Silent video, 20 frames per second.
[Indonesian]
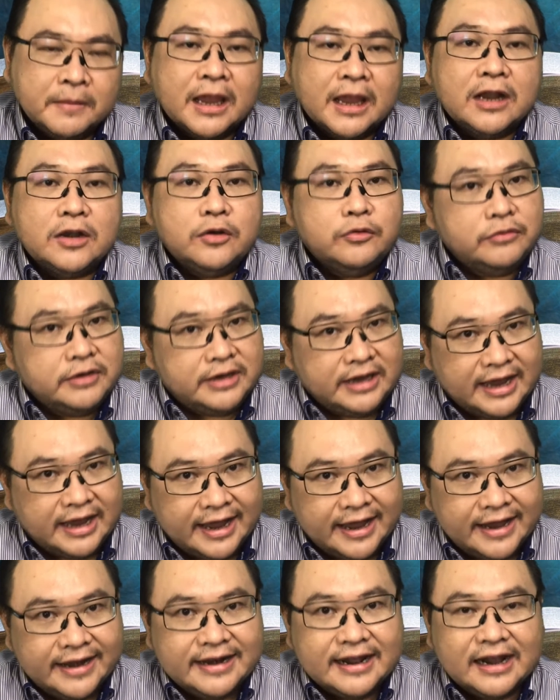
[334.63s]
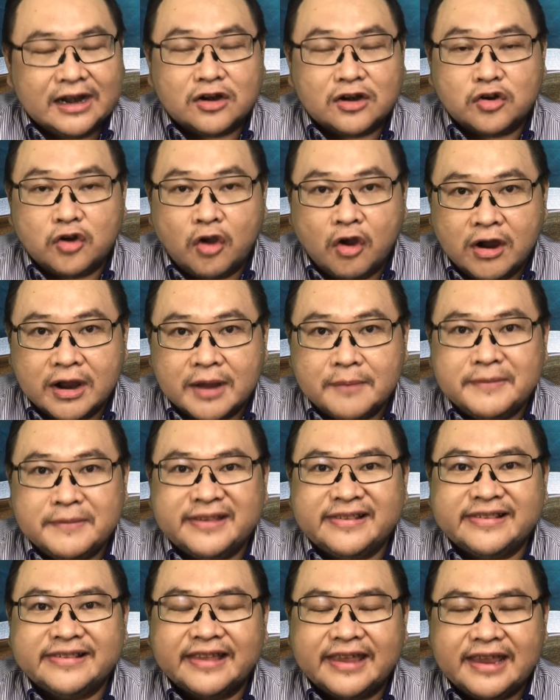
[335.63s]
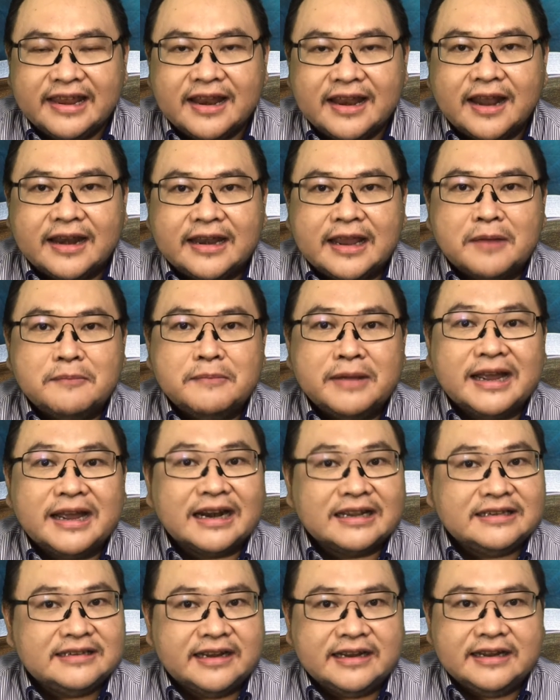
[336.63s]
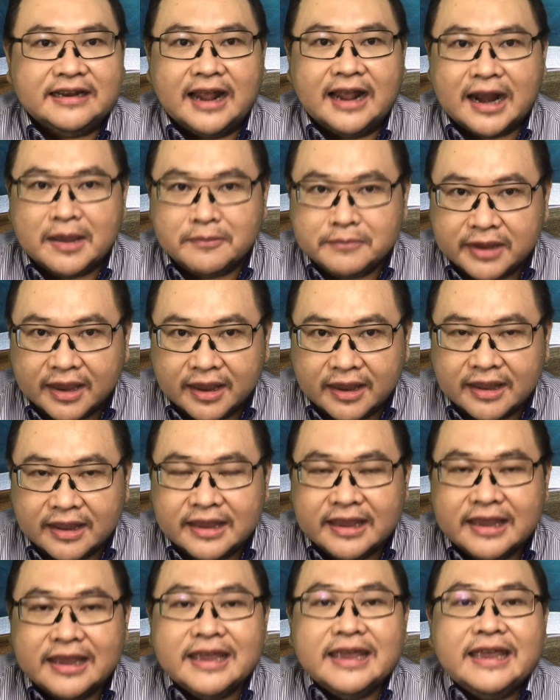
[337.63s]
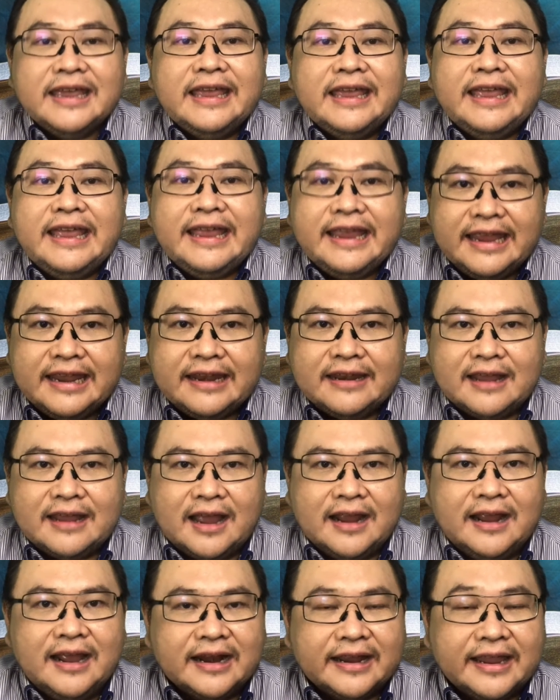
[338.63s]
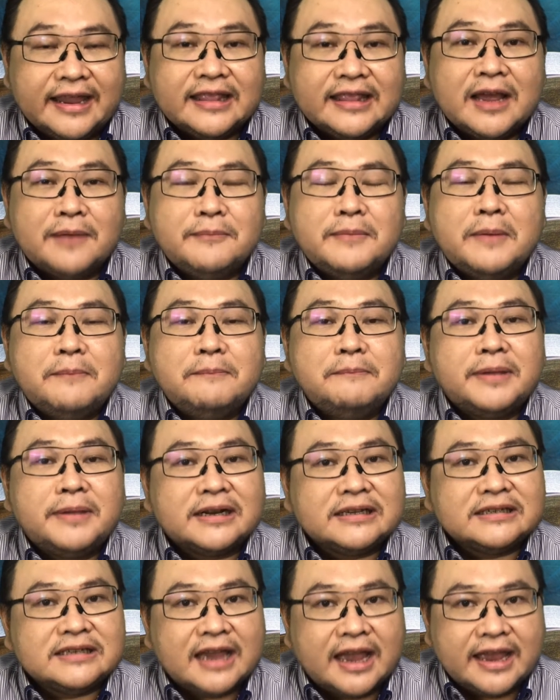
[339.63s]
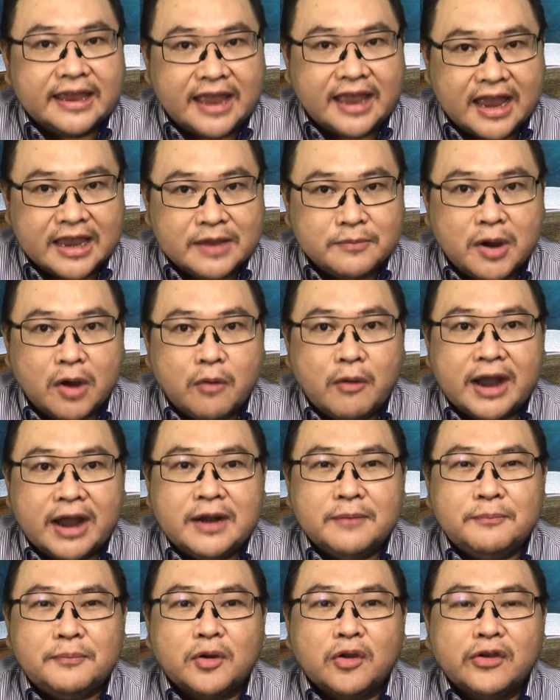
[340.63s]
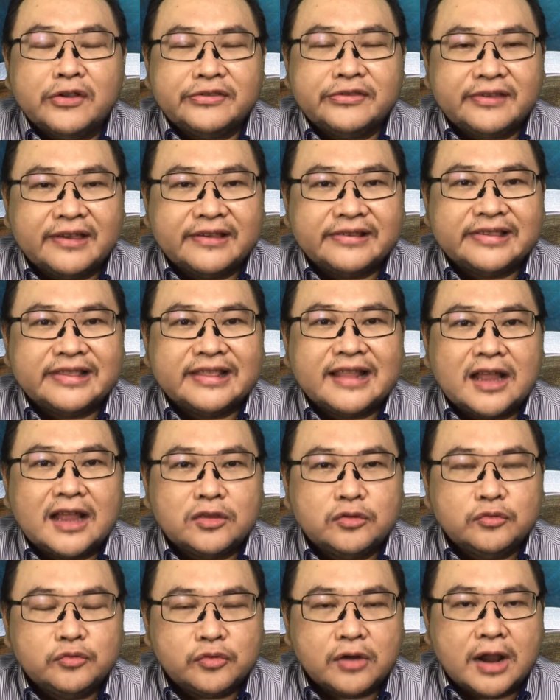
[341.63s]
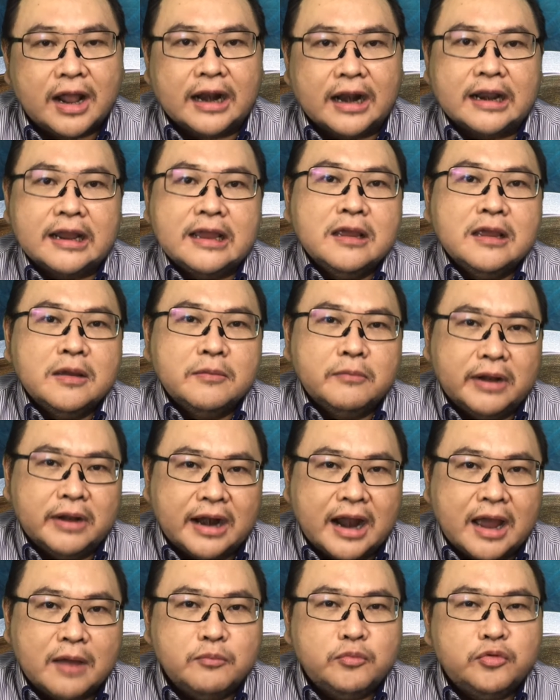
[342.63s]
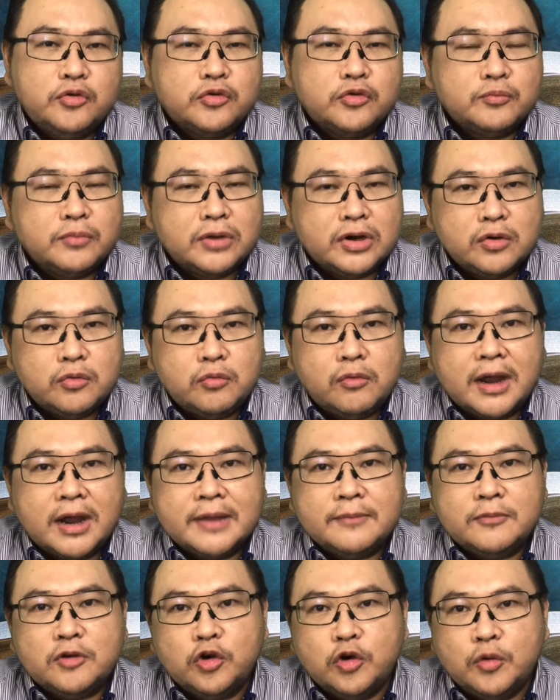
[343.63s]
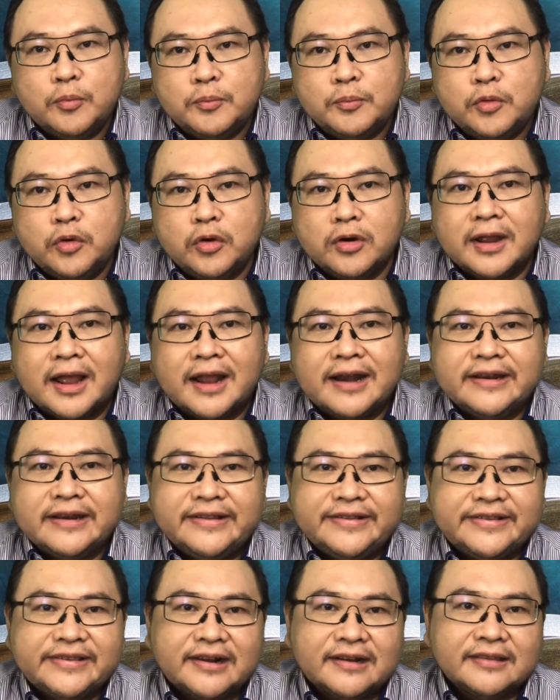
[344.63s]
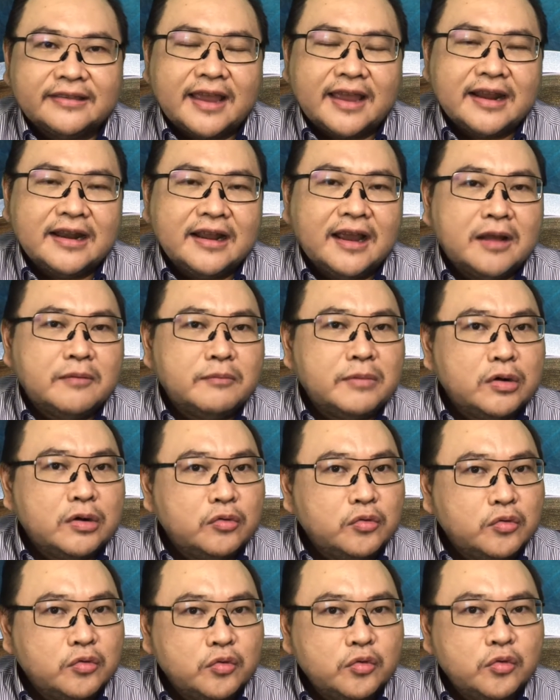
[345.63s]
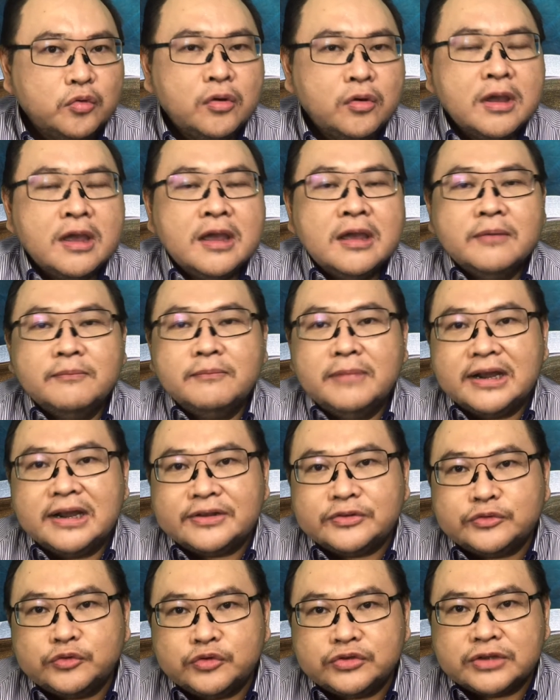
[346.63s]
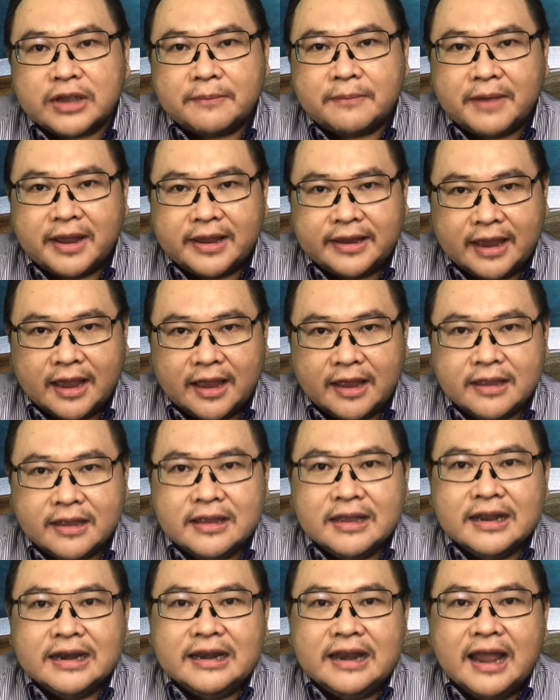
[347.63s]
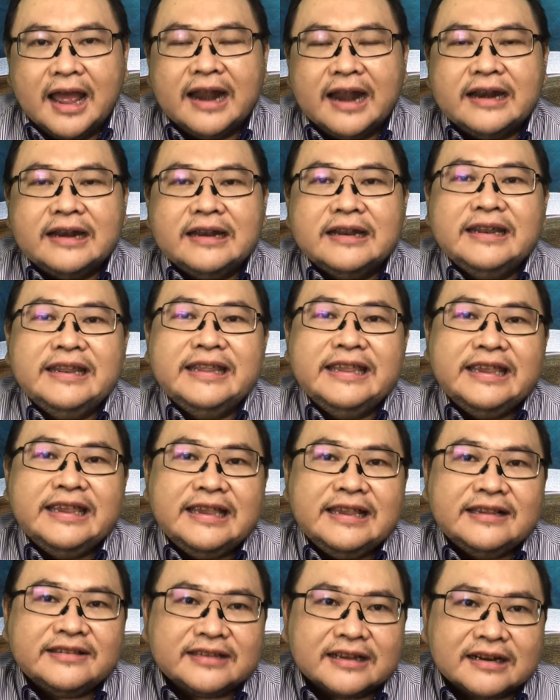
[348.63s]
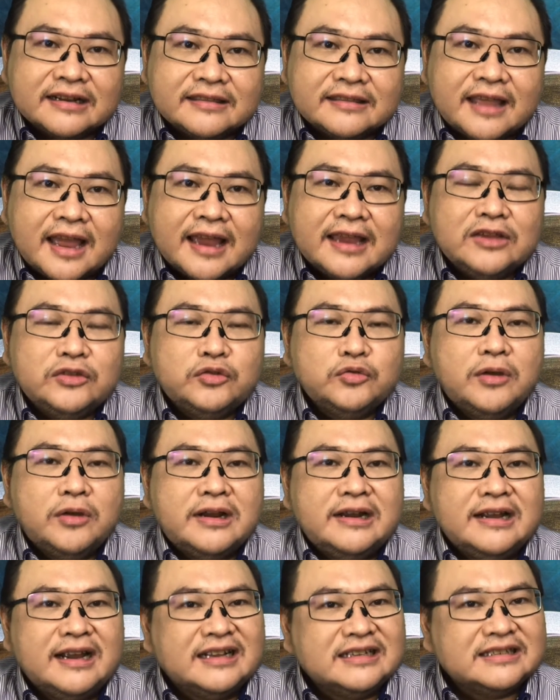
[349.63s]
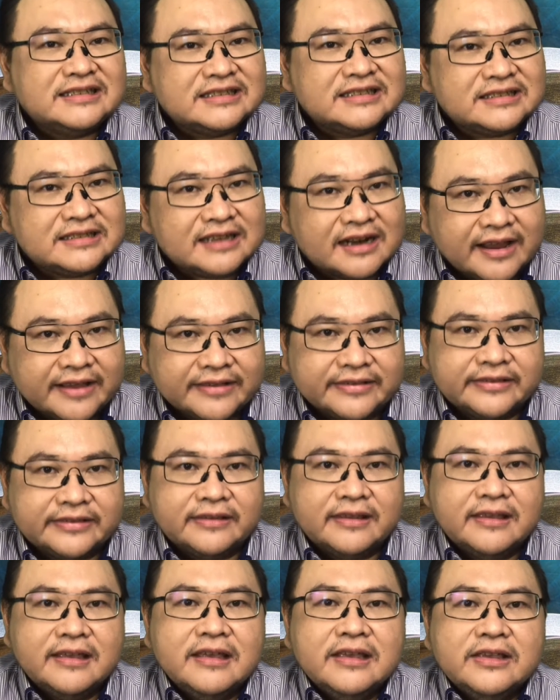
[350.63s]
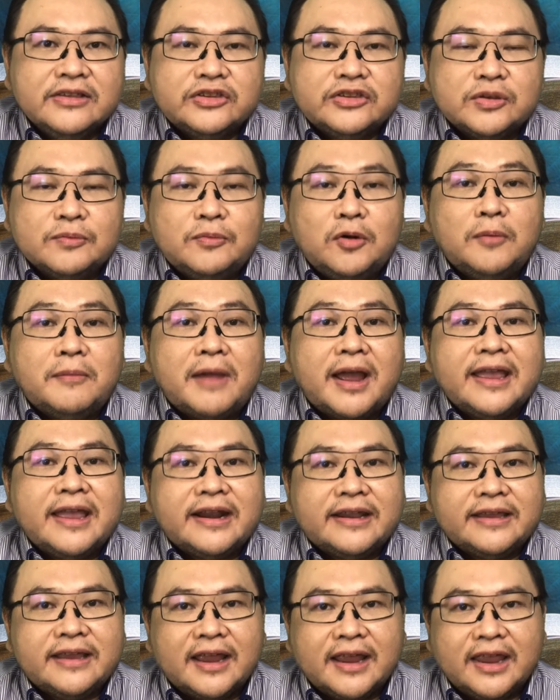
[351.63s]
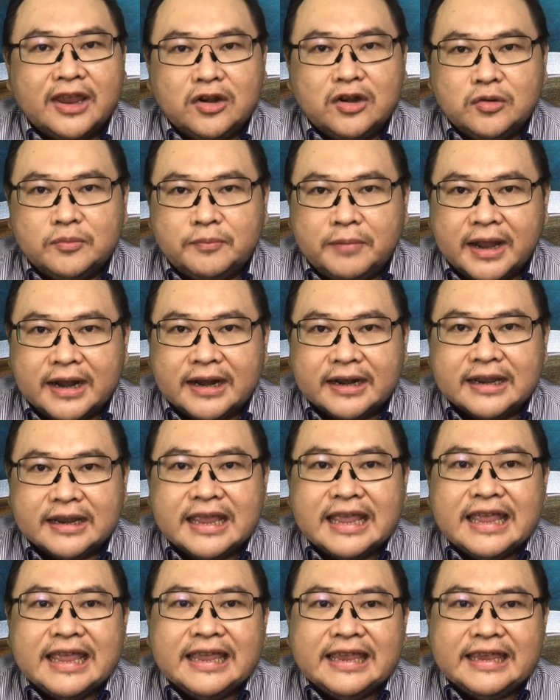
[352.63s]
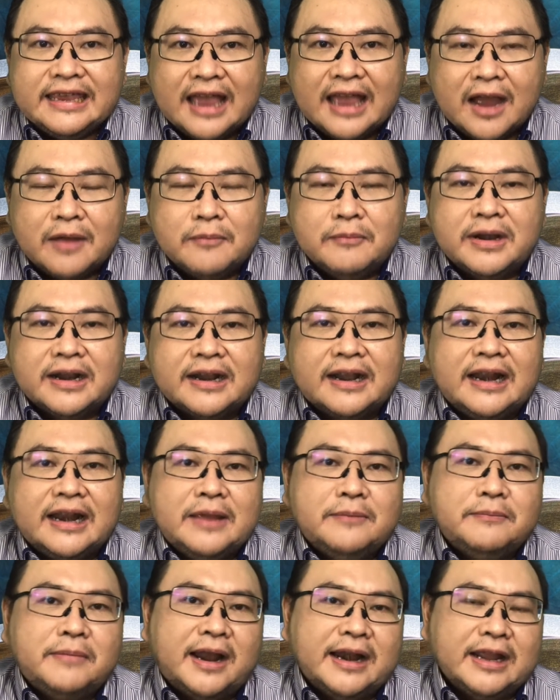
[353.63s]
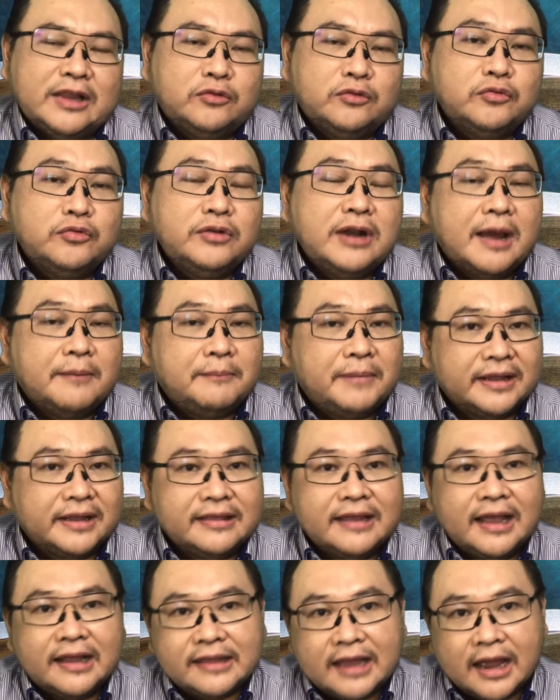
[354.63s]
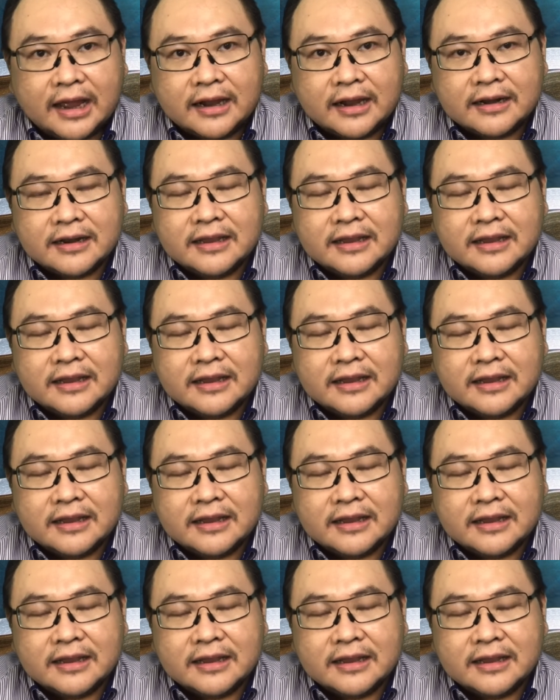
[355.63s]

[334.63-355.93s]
Dunia dan roh kemiskinan yang bekerja di dalamnya ingin agar kita mempercayai bahwa ada proses natural menabur, menuai, mengumpulkan, disertai dengan menunggu, bersusah payah, dan disertai juga dengan stres sebelum akhirnya kehidupan yang berkelimpahan itu dapat datang.